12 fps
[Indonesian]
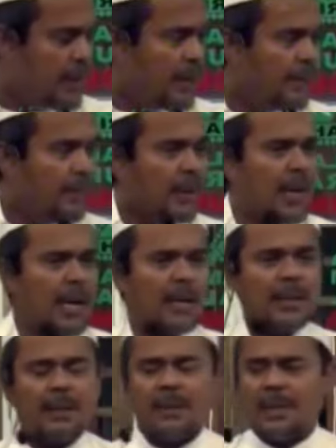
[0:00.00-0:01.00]
Ungkapan
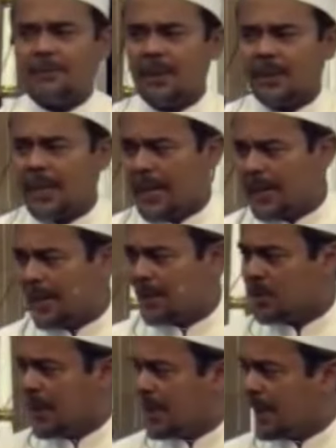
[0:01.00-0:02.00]
Habib Rizik Syihab ini